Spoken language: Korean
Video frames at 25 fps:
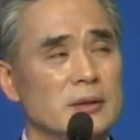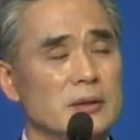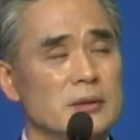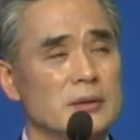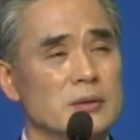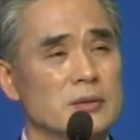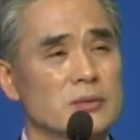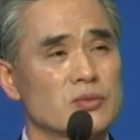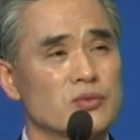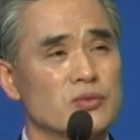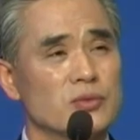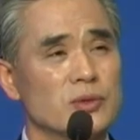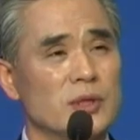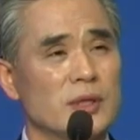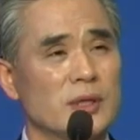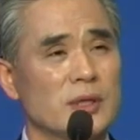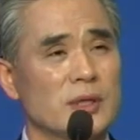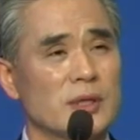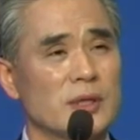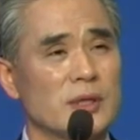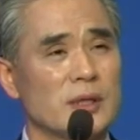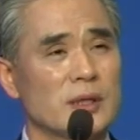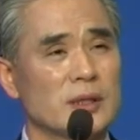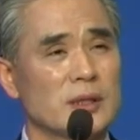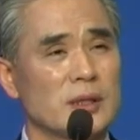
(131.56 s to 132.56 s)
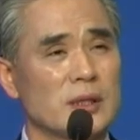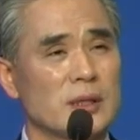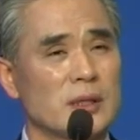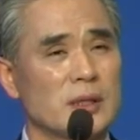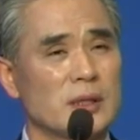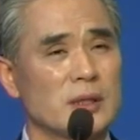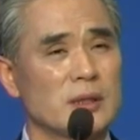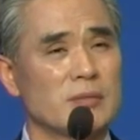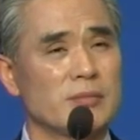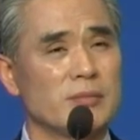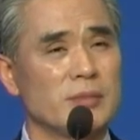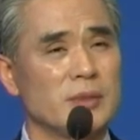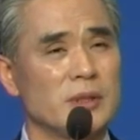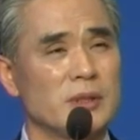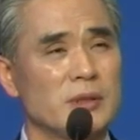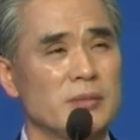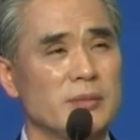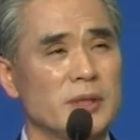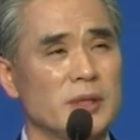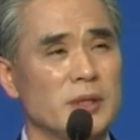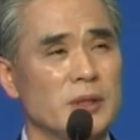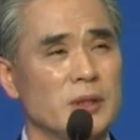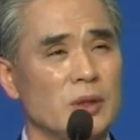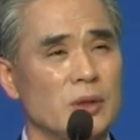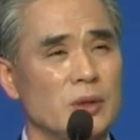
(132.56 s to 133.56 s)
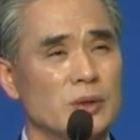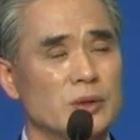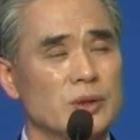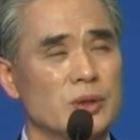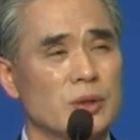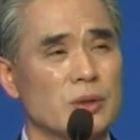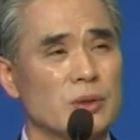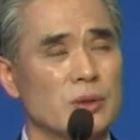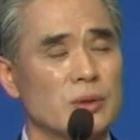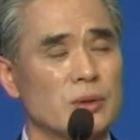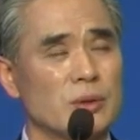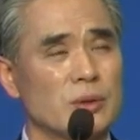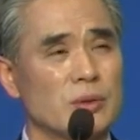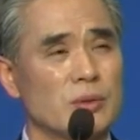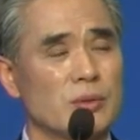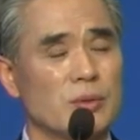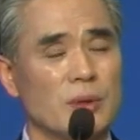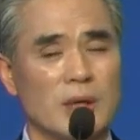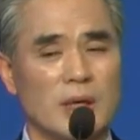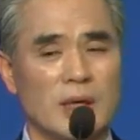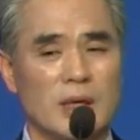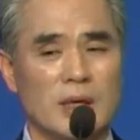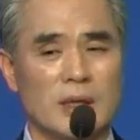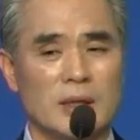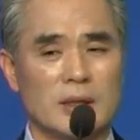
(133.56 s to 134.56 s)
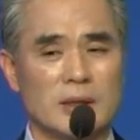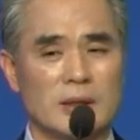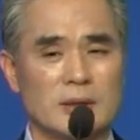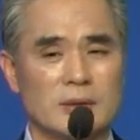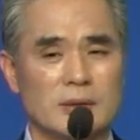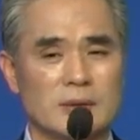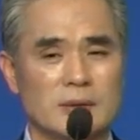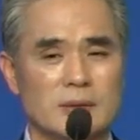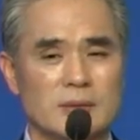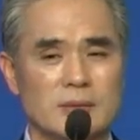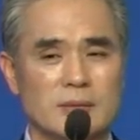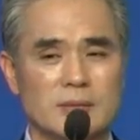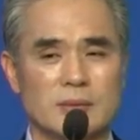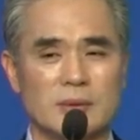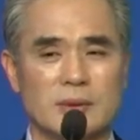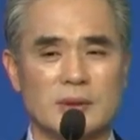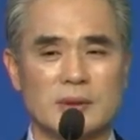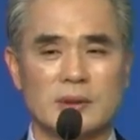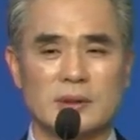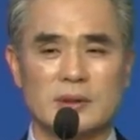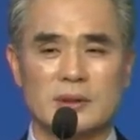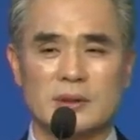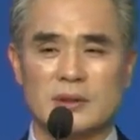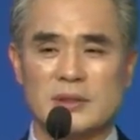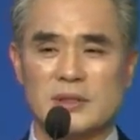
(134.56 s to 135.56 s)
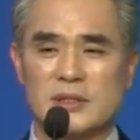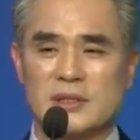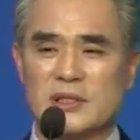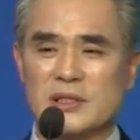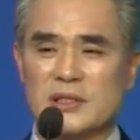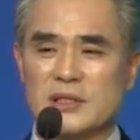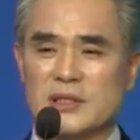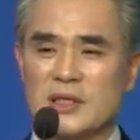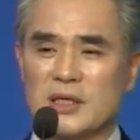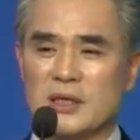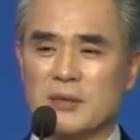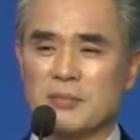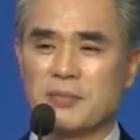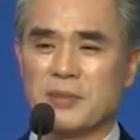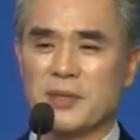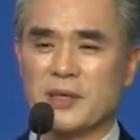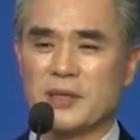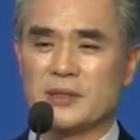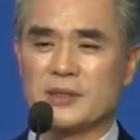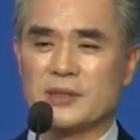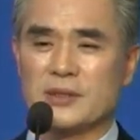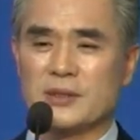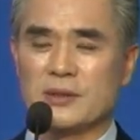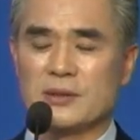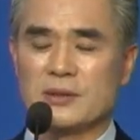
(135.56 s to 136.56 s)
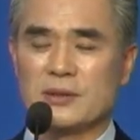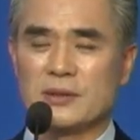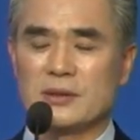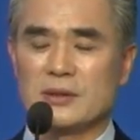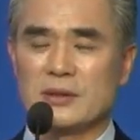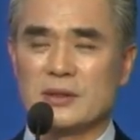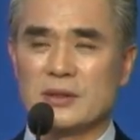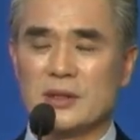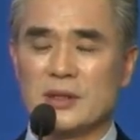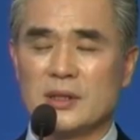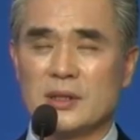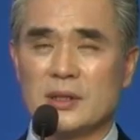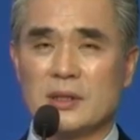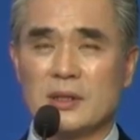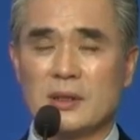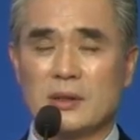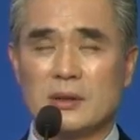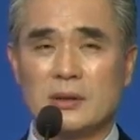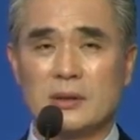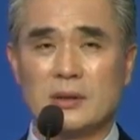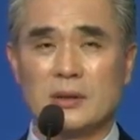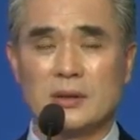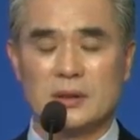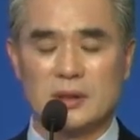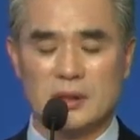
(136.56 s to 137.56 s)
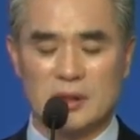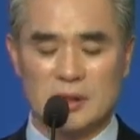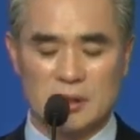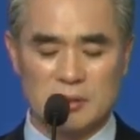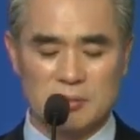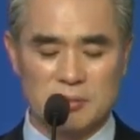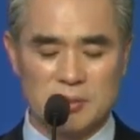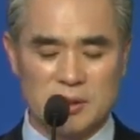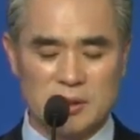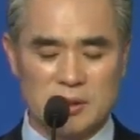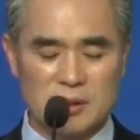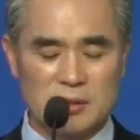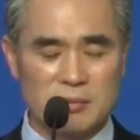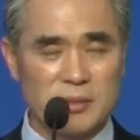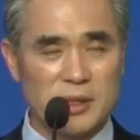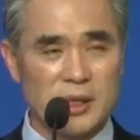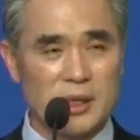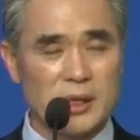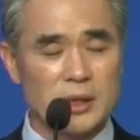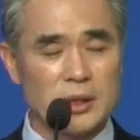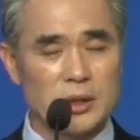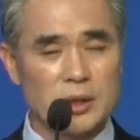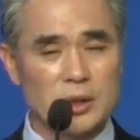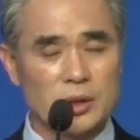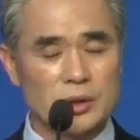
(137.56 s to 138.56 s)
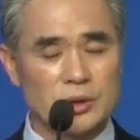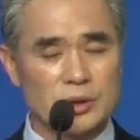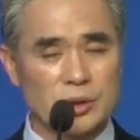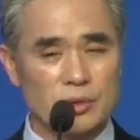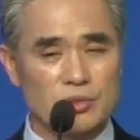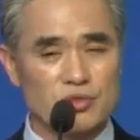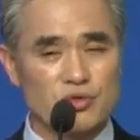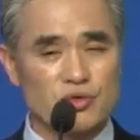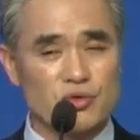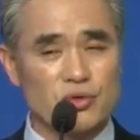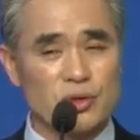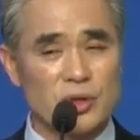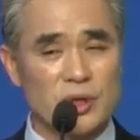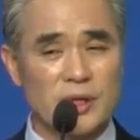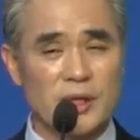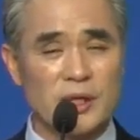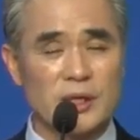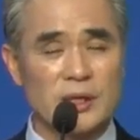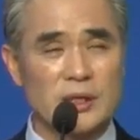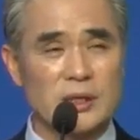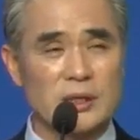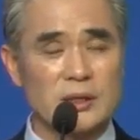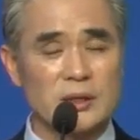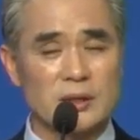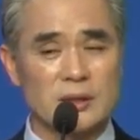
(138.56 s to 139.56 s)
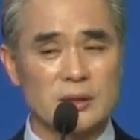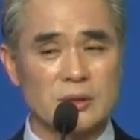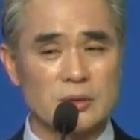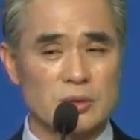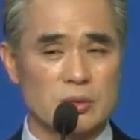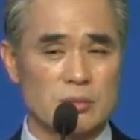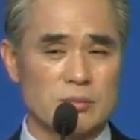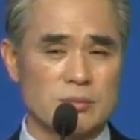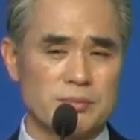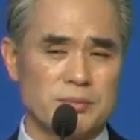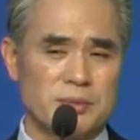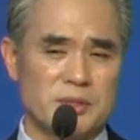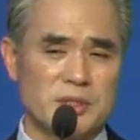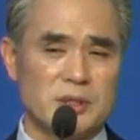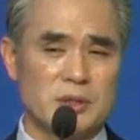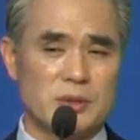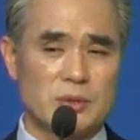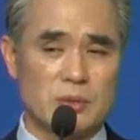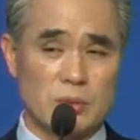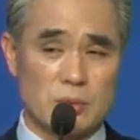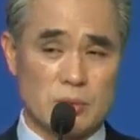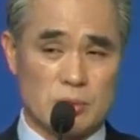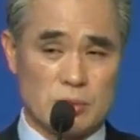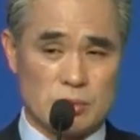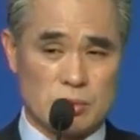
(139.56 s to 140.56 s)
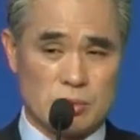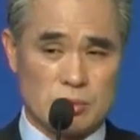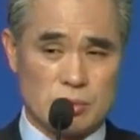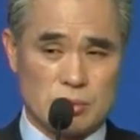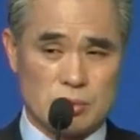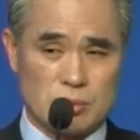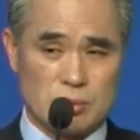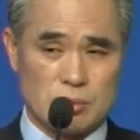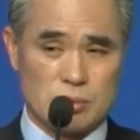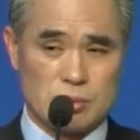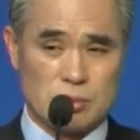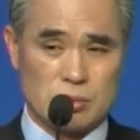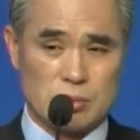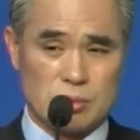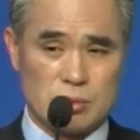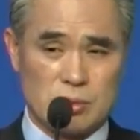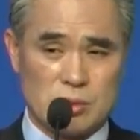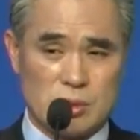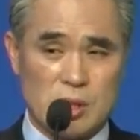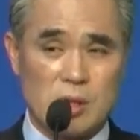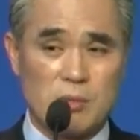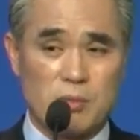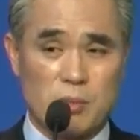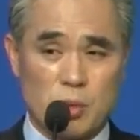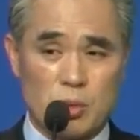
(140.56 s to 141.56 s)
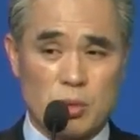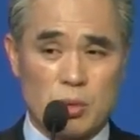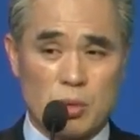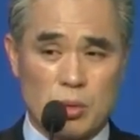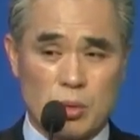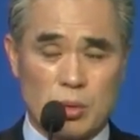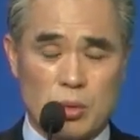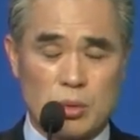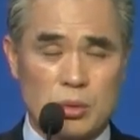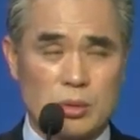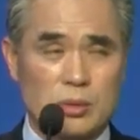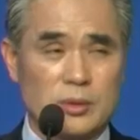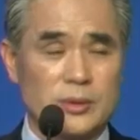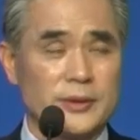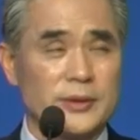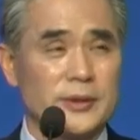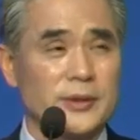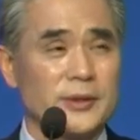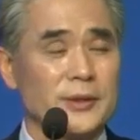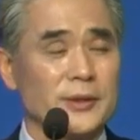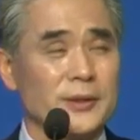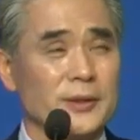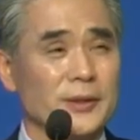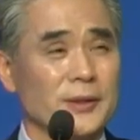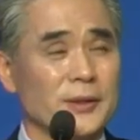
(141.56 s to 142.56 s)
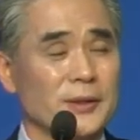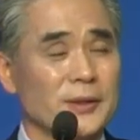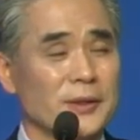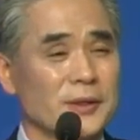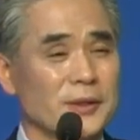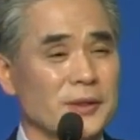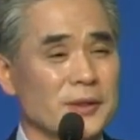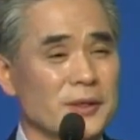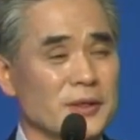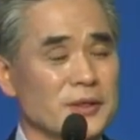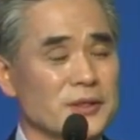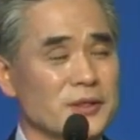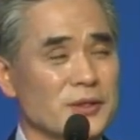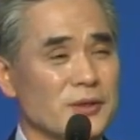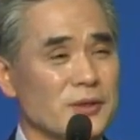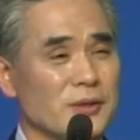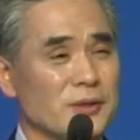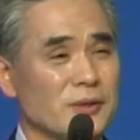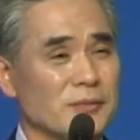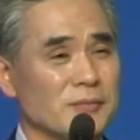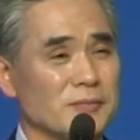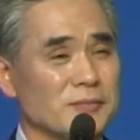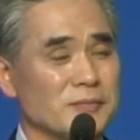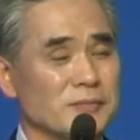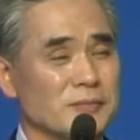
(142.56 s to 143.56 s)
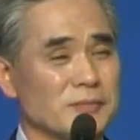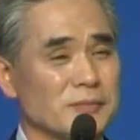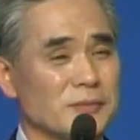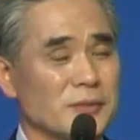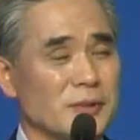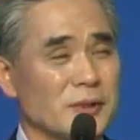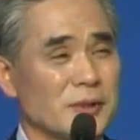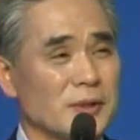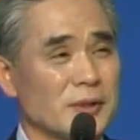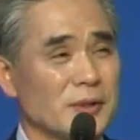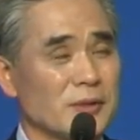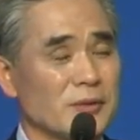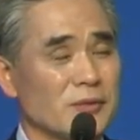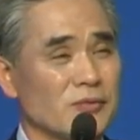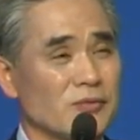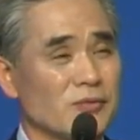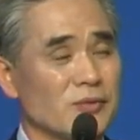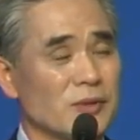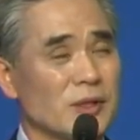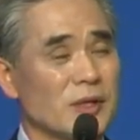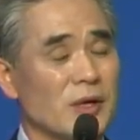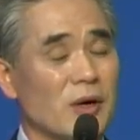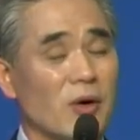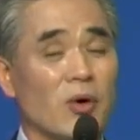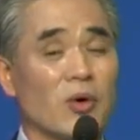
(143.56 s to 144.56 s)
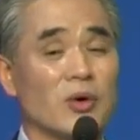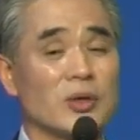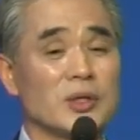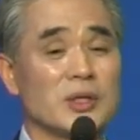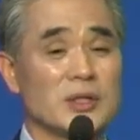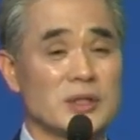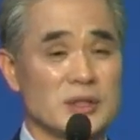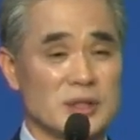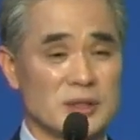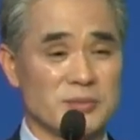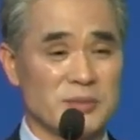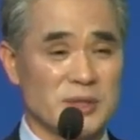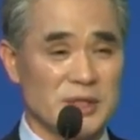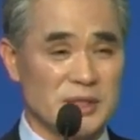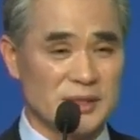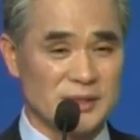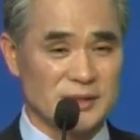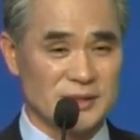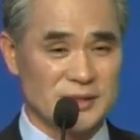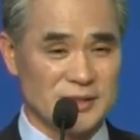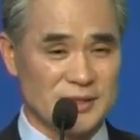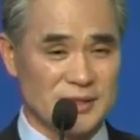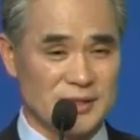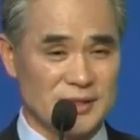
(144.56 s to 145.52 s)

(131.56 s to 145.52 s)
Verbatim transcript: 구약에 나타난 믿음의 여정과 우리들 신약 백성들이 걷는 이 믿음의 여정 순례의 길을 좀 비교해 보고 그래서 우리가 어디쯤 있는지